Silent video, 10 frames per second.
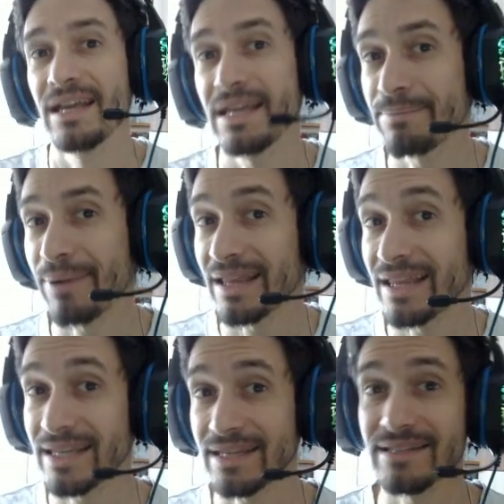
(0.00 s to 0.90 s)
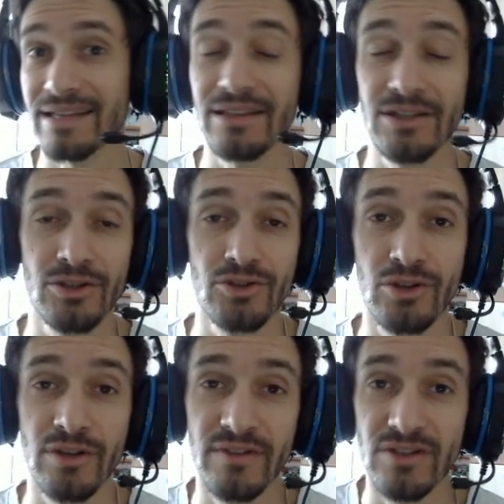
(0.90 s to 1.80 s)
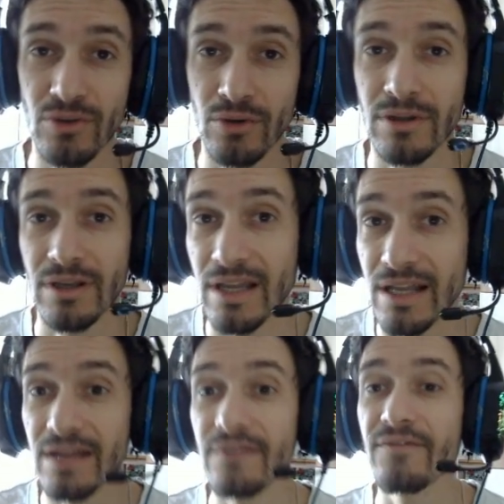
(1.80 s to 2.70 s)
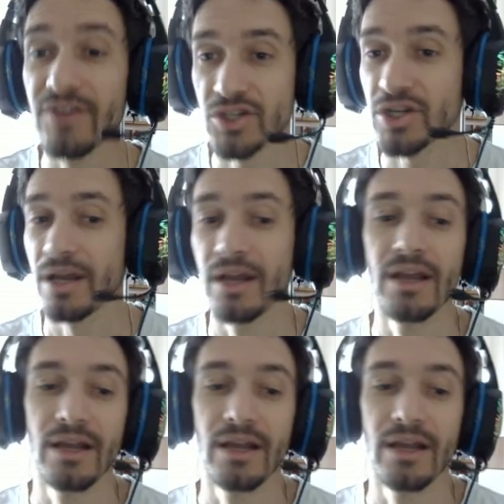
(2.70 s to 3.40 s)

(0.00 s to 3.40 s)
и продать их за 1900 или выше.